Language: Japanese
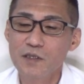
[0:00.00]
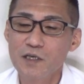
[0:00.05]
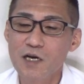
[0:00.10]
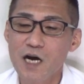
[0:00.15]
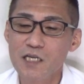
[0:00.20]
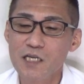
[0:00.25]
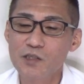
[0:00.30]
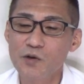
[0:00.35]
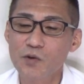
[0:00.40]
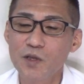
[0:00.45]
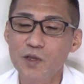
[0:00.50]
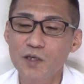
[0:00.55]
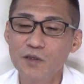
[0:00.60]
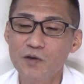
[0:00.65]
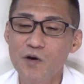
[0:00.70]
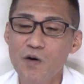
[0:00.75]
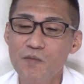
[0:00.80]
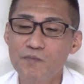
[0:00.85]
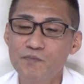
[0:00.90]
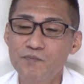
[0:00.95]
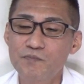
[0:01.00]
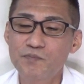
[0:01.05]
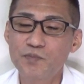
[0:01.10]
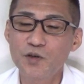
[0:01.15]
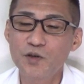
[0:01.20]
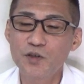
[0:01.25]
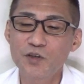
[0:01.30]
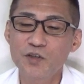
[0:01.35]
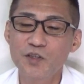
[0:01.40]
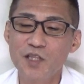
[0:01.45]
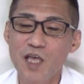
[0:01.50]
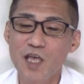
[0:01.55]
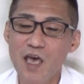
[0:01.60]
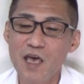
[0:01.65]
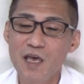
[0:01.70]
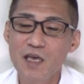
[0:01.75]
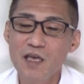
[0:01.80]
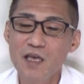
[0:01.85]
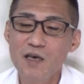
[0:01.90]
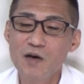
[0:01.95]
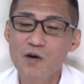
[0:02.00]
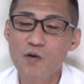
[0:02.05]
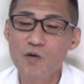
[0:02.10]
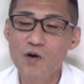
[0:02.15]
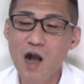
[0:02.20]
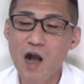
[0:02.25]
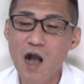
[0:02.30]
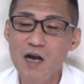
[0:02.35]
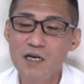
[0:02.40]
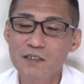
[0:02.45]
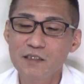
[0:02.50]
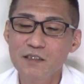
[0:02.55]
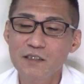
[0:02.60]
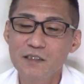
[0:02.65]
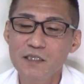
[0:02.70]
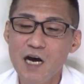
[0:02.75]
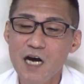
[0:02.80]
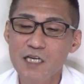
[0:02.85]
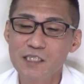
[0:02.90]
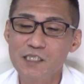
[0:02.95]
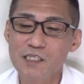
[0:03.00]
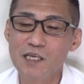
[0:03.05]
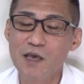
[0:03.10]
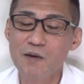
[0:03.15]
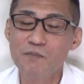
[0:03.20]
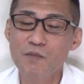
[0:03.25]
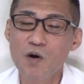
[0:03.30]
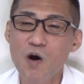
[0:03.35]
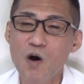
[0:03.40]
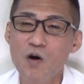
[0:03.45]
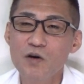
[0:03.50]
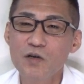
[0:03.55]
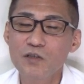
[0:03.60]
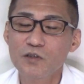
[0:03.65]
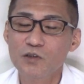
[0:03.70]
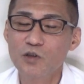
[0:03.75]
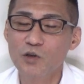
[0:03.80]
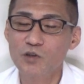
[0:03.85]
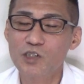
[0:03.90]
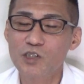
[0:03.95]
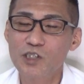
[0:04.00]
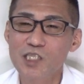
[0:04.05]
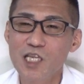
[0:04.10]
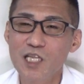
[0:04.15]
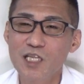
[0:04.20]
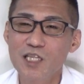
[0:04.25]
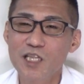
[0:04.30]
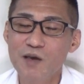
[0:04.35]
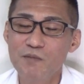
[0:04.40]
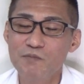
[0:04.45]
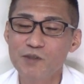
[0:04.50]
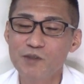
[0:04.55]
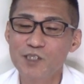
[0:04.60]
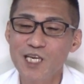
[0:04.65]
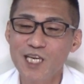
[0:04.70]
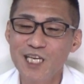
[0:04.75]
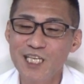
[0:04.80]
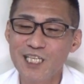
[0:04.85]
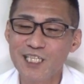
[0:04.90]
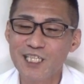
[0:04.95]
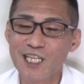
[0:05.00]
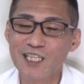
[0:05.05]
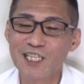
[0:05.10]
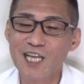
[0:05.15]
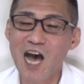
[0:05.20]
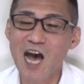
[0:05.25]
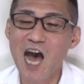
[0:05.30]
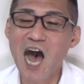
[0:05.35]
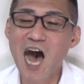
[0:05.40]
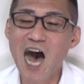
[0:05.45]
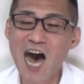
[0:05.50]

ガソリンをプールで保管発言も突然で無責任だった。